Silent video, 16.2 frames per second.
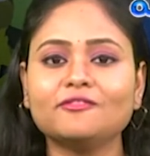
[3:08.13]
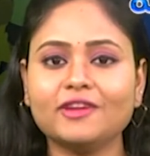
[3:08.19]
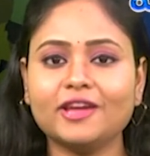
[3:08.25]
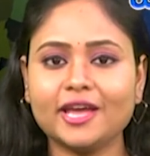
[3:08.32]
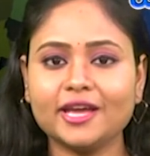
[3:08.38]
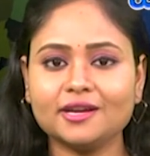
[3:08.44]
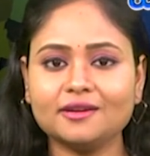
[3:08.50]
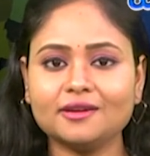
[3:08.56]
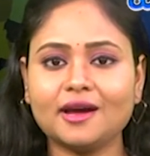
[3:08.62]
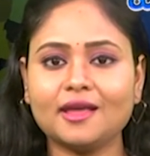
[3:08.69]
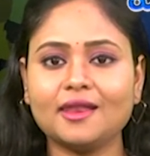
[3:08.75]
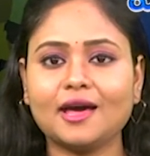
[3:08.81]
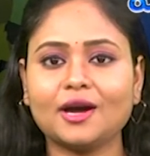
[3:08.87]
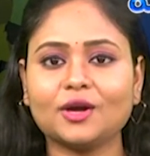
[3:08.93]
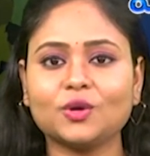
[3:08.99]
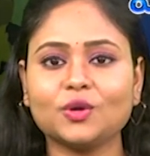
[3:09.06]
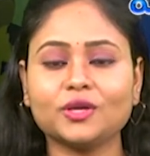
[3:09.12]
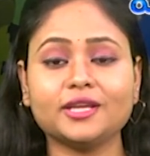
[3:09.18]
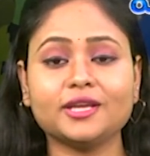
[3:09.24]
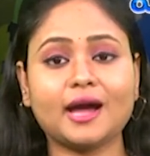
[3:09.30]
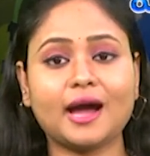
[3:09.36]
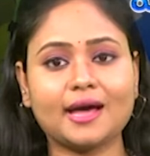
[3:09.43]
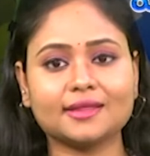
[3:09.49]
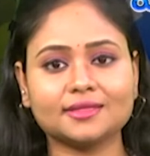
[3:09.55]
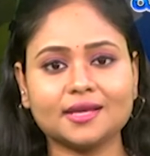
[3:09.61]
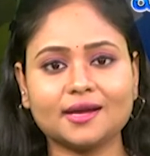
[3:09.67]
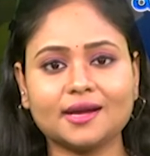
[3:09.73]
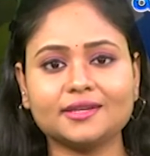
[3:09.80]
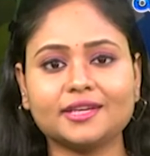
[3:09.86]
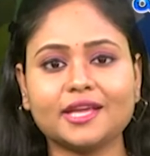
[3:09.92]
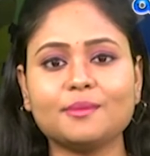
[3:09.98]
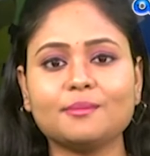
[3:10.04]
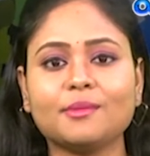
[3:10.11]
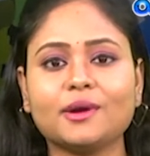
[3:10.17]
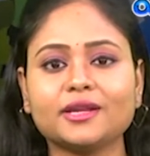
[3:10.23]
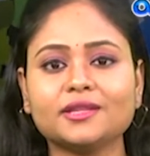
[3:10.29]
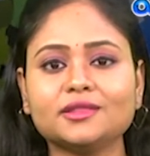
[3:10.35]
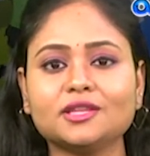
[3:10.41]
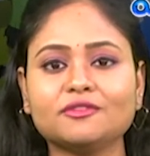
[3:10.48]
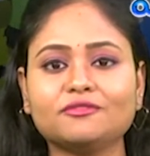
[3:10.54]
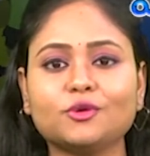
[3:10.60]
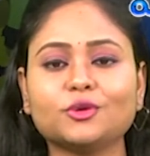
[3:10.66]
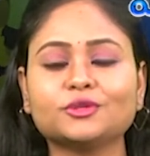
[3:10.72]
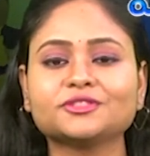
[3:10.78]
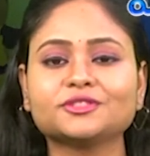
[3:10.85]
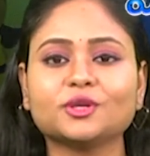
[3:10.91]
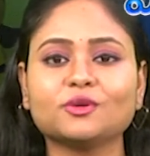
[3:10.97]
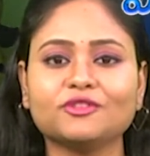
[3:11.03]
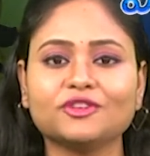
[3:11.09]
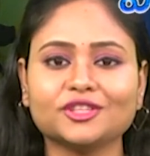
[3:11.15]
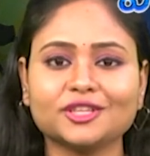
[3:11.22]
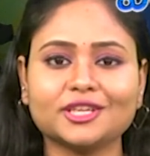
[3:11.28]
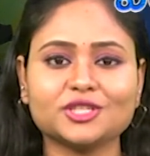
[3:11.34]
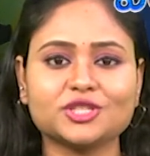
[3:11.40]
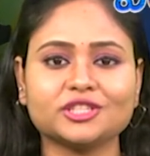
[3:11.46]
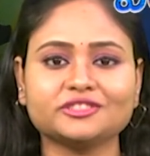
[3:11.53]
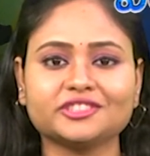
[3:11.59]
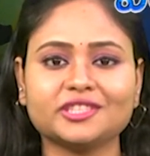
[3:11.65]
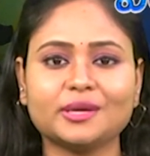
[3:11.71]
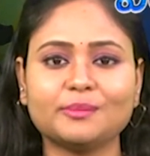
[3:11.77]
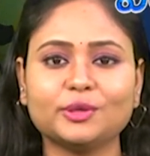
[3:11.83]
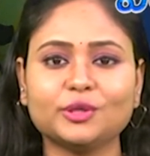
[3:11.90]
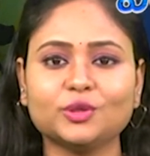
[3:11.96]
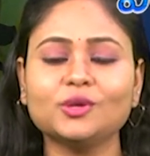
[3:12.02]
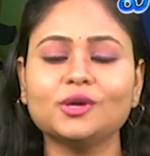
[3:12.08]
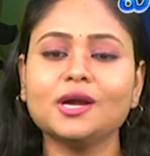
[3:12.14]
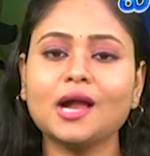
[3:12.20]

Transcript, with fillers: వేగంగా లాక్కొని అంతకంటే మరింత ఫోర్స్తో విడుదల చేసినప్పుడు